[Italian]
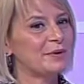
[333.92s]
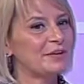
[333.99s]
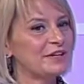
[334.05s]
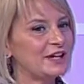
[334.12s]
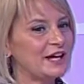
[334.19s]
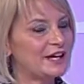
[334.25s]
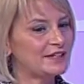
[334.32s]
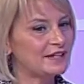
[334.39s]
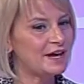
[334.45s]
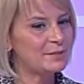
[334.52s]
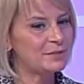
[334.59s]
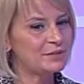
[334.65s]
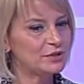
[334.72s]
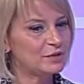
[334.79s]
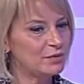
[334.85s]
poi a
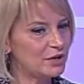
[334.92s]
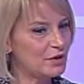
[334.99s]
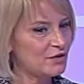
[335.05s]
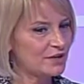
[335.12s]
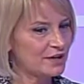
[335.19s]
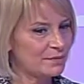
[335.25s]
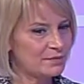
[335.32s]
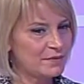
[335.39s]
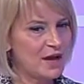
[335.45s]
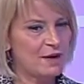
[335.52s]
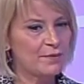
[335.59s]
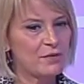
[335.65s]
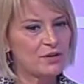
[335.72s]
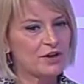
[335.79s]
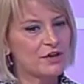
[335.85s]
Napoli quello che
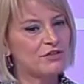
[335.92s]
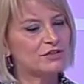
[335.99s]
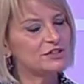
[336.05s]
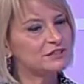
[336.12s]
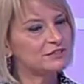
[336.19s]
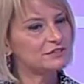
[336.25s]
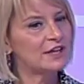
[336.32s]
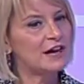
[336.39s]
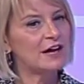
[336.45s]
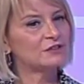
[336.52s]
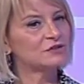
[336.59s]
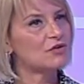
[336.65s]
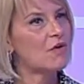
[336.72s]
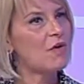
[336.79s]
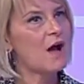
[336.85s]
abbiamo è che ogni
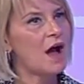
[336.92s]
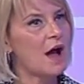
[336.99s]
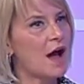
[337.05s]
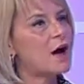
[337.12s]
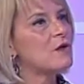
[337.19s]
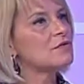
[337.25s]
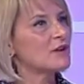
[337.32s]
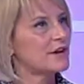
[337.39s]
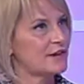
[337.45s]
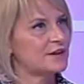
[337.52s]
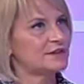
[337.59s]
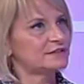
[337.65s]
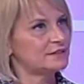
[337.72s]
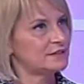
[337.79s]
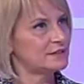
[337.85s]
teatro ha una
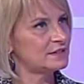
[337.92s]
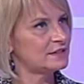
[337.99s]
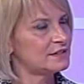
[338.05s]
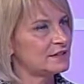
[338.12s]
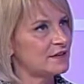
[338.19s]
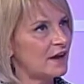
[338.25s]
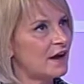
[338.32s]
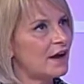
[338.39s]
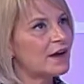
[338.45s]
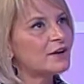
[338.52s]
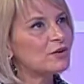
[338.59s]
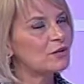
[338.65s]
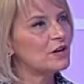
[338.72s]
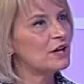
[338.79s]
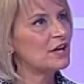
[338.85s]
caratteristica
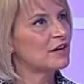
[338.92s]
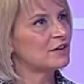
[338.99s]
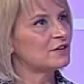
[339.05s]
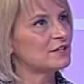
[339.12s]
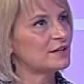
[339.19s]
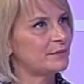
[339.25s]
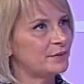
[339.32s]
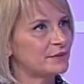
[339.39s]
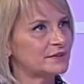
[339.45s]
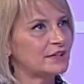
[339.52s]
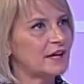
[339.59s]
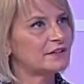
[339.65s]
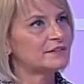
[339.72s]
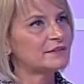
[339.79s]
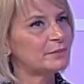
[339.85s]
e quella è la cosa
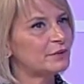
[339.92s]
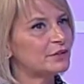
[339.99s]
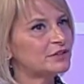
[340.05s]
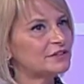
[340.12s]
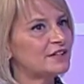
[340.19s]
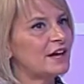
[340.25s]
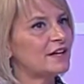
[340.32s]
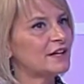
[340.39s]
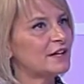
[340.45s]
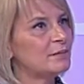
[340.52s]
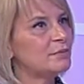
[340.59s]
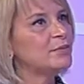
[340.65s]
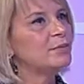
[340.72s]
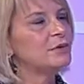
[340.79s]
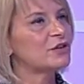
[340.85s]
importante, in modo tale che
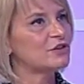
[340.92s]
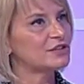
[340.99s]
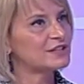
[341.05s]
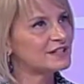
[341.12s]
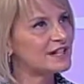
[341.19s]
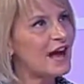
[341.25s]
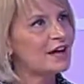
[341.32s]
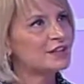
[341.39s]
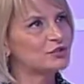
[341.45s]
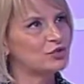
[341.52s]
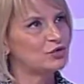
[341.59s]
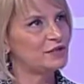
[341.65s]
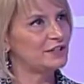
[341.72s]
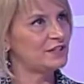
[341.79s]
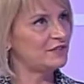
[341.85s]
il pubblico sa
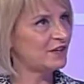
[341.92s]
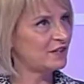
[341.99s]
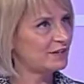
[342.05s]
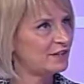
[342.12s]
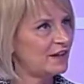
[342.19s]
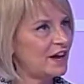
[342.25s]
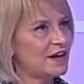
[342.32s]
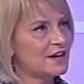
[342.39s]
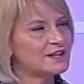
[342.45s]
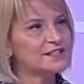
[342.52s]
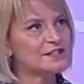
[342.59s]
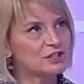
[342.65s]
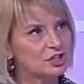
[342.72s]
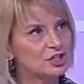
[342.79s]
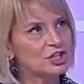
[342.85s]
dove devi andare
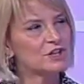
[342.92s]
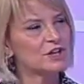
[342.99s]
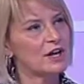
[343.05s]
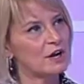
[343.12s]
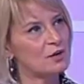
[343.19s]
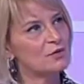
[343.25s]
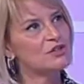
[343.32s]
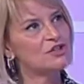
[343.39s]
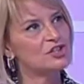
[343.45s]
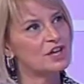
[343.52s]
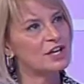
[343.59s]
se cerca quel mm.